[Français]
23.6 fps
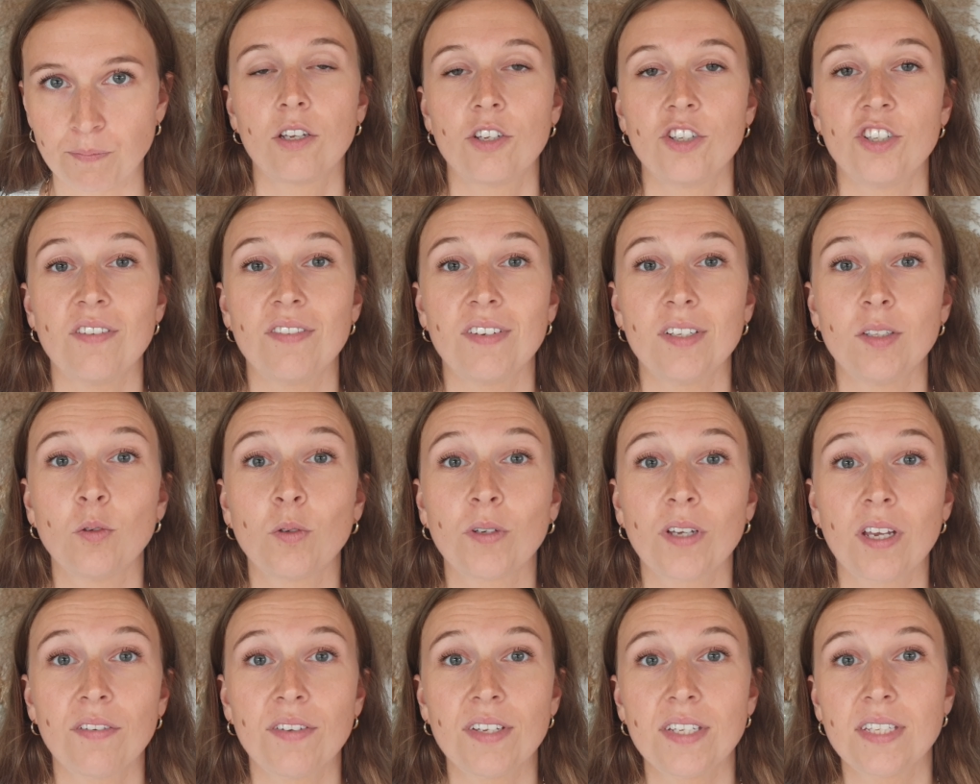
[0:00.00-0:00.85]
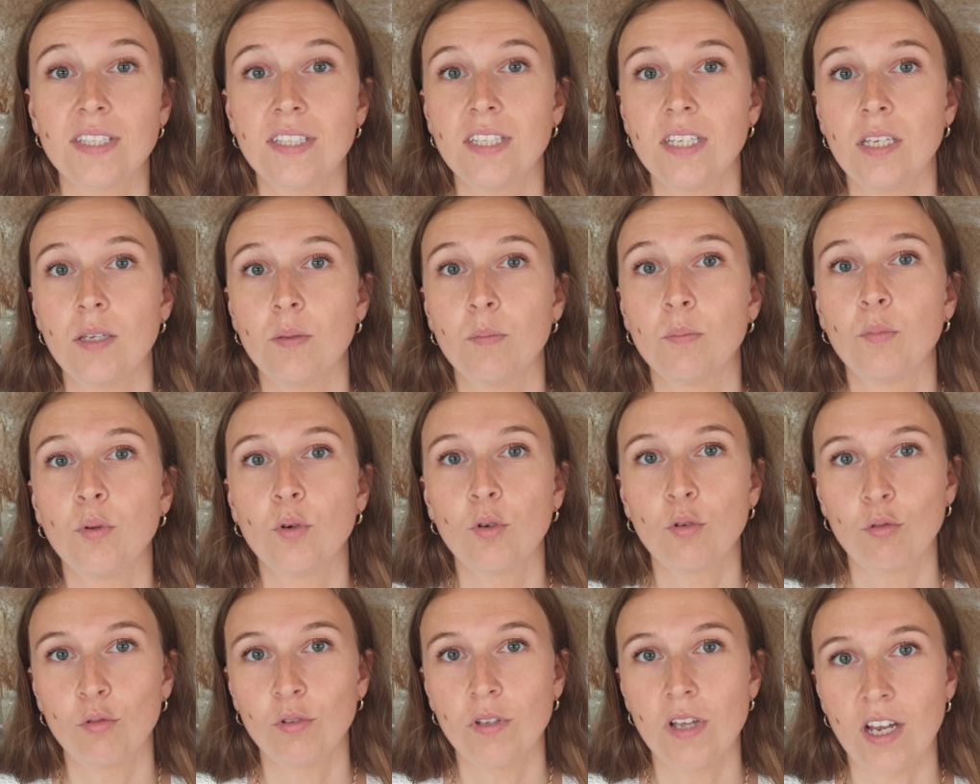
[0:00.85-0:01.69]
J'avais donc investi
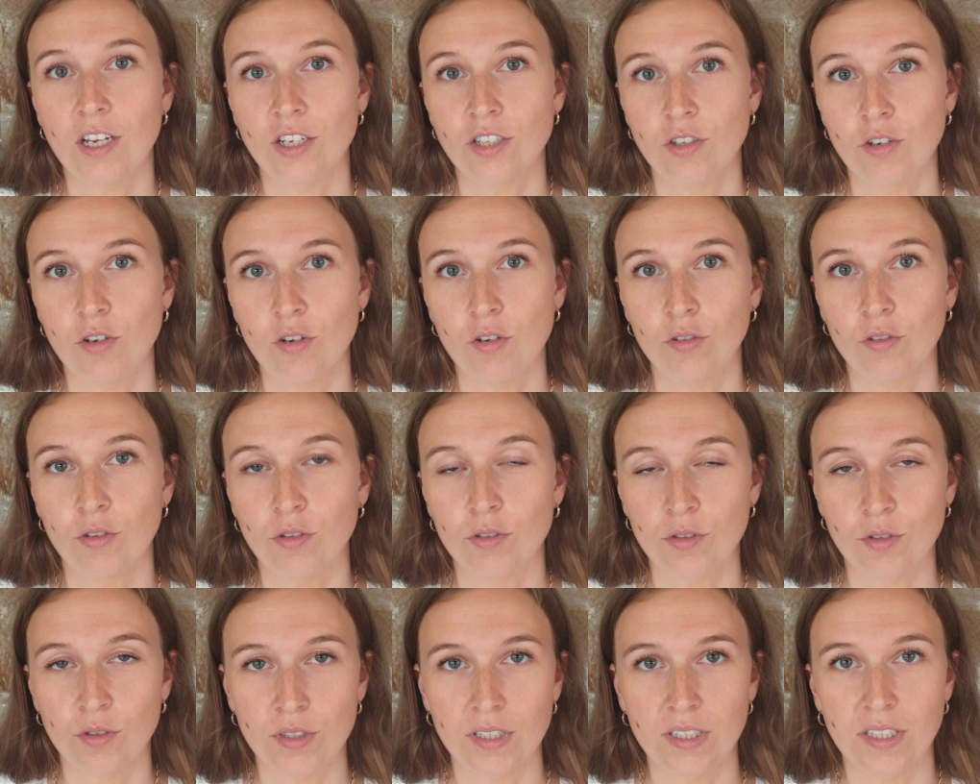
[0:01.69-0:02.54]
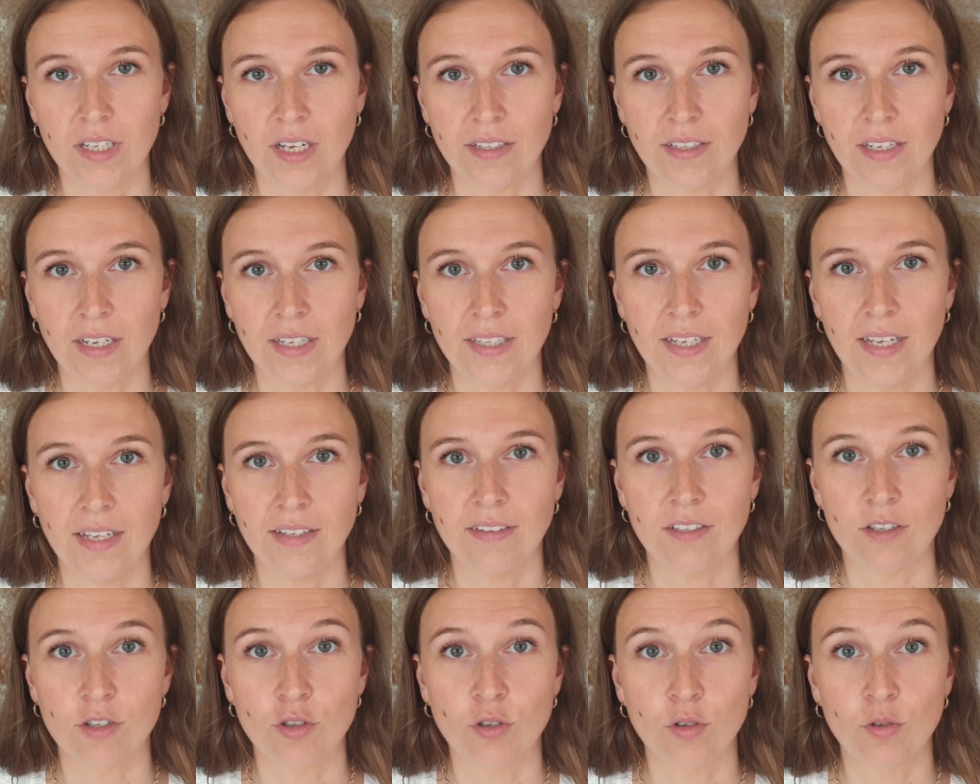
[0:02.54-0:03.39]
beaucoup d'argent dans ce site
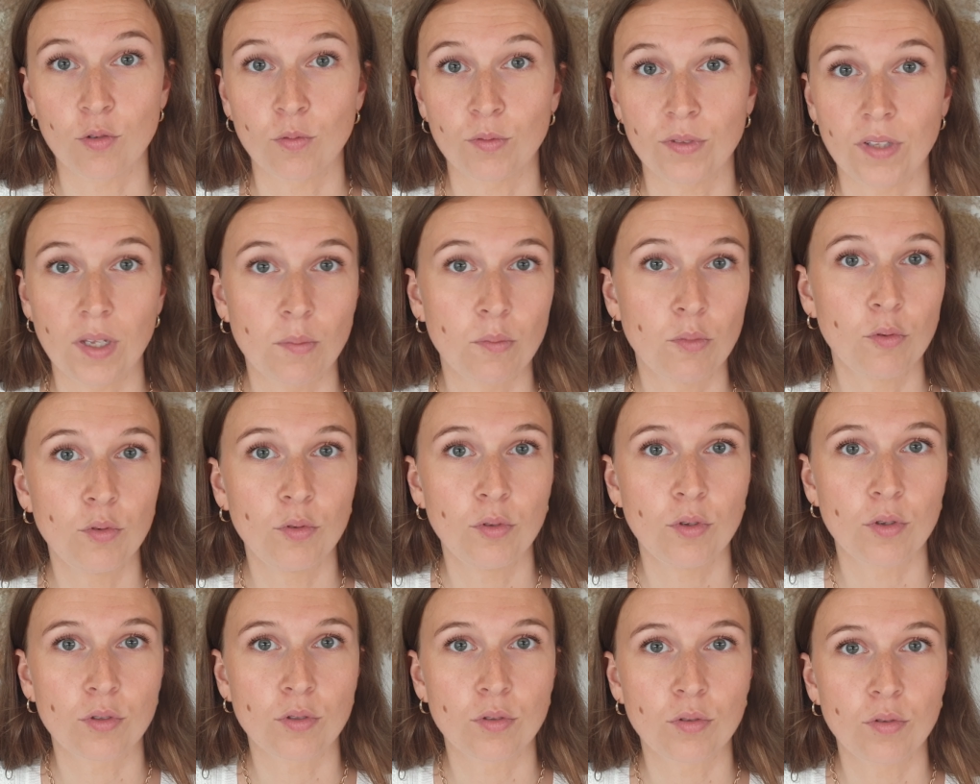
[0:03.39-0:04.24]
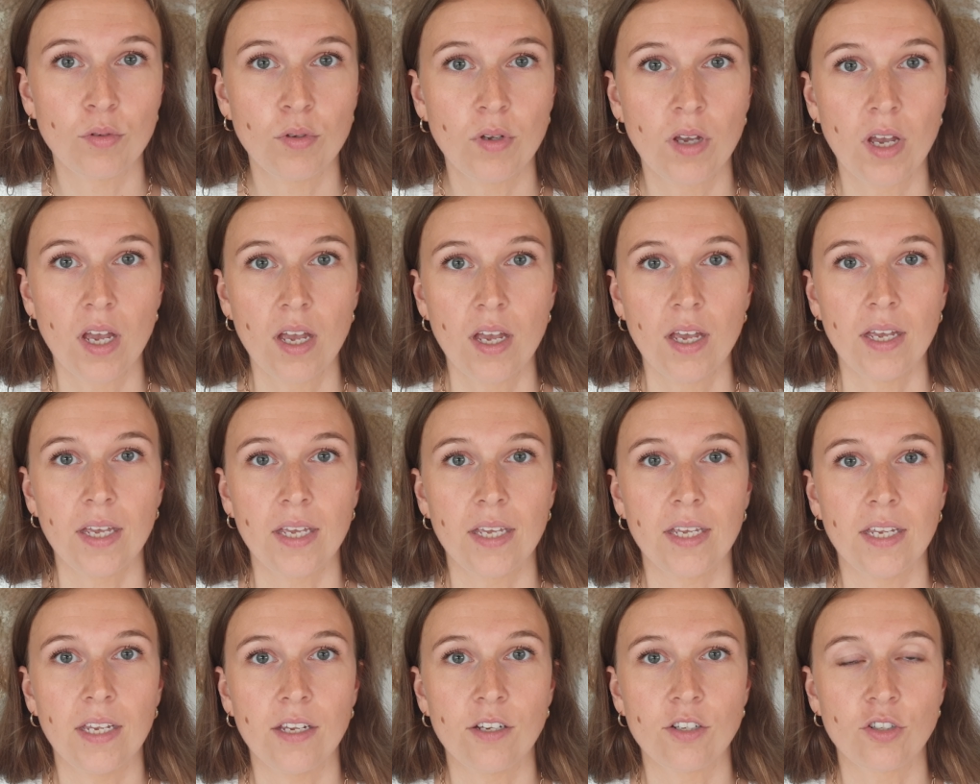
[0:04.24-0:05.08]
internet, je comptais beaucoup dessus
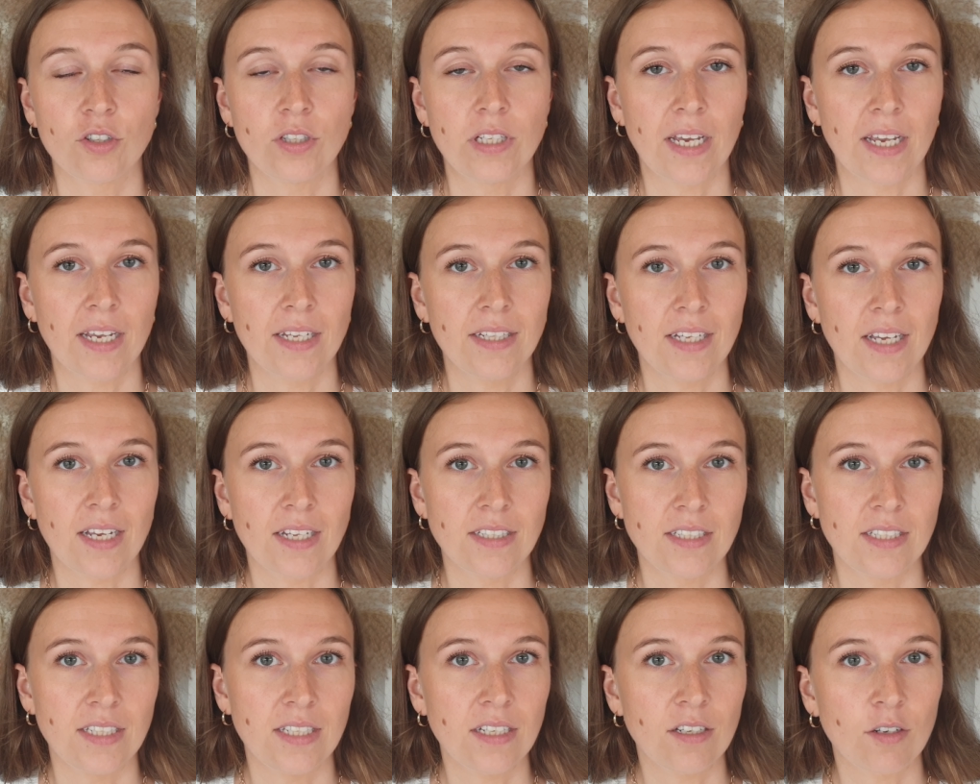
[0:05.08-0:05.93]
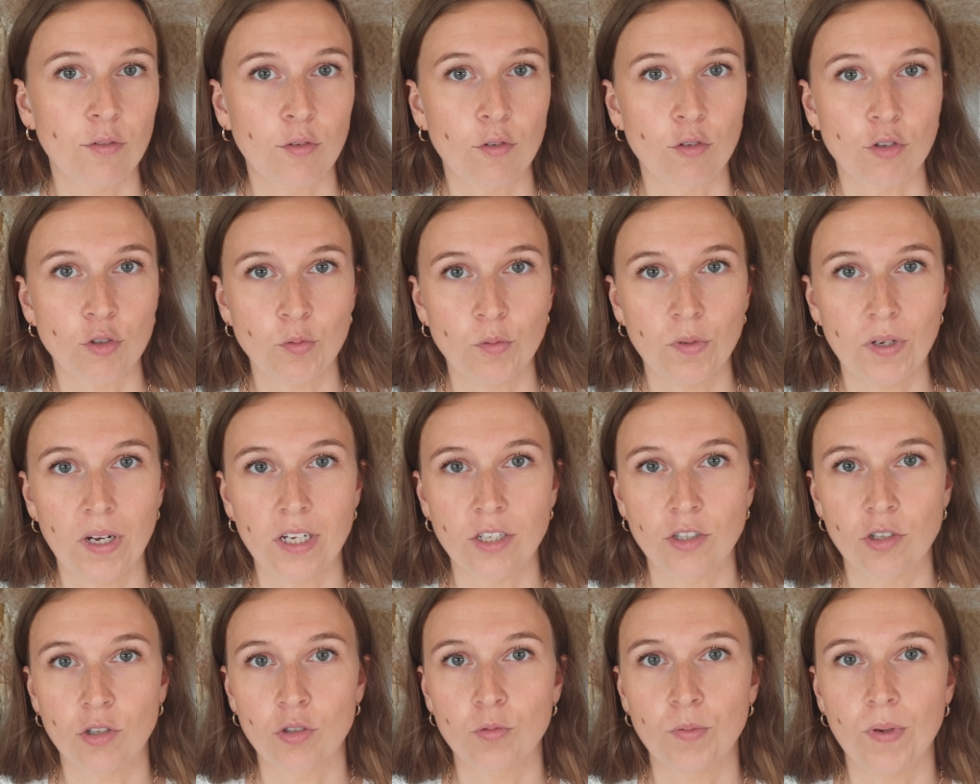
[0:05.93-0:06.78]
et je n'ai rien à redire. Franchement,
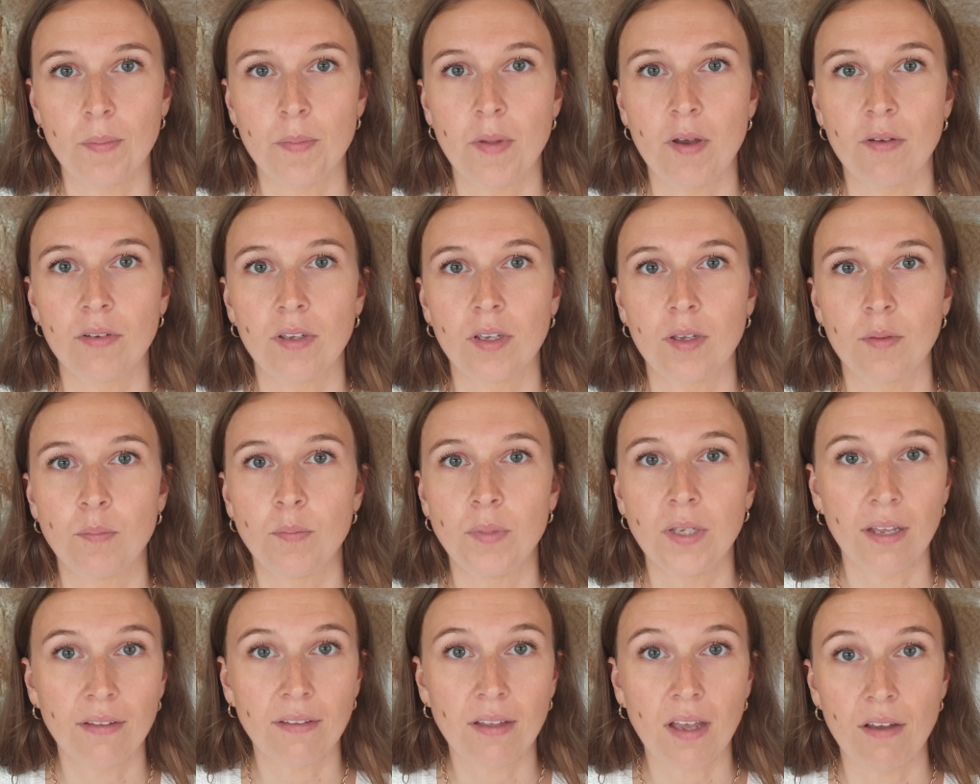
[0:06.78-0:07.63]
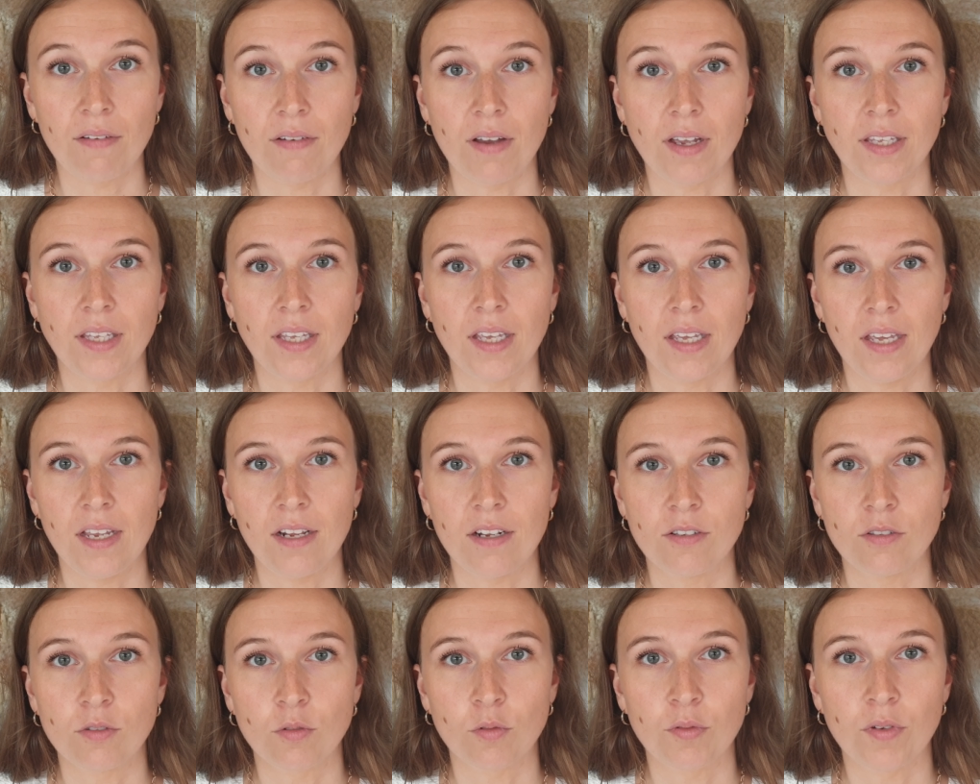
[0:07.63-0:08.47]
l'agence web avait bien travaillé,
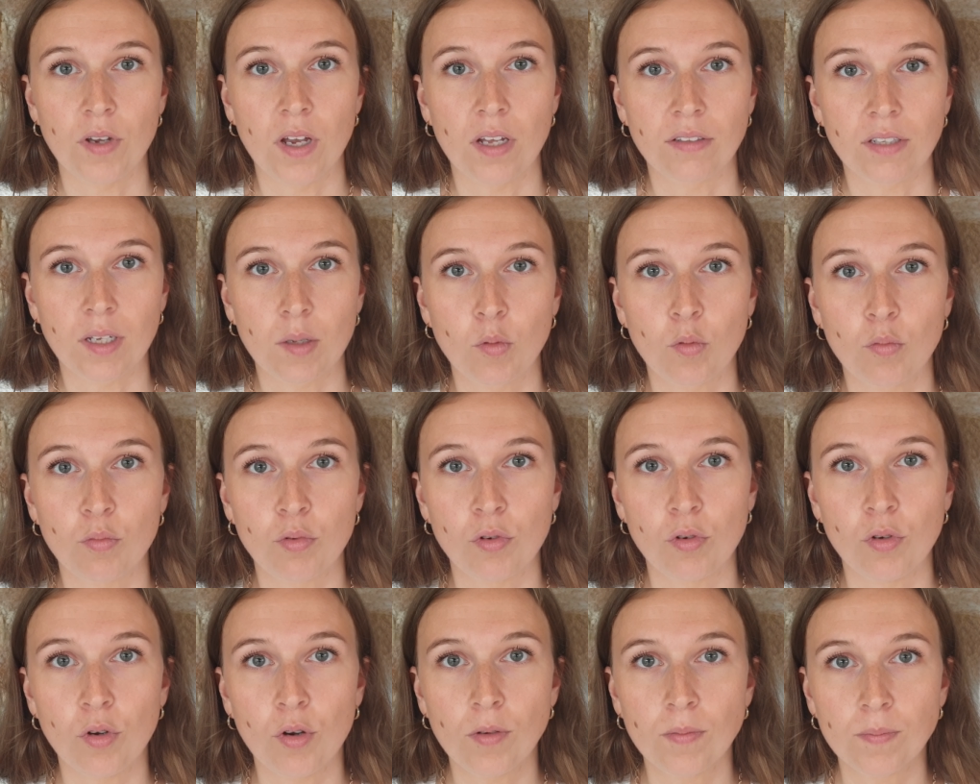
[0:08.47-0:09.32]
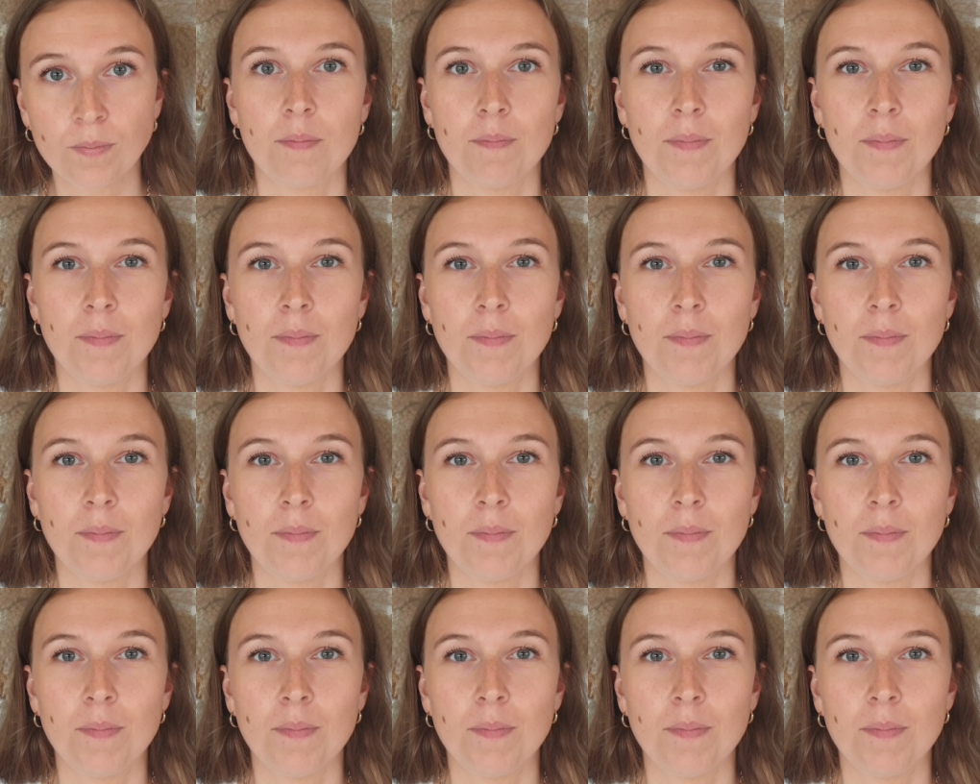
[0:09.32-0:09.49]
ils ont fait un très bon boulot.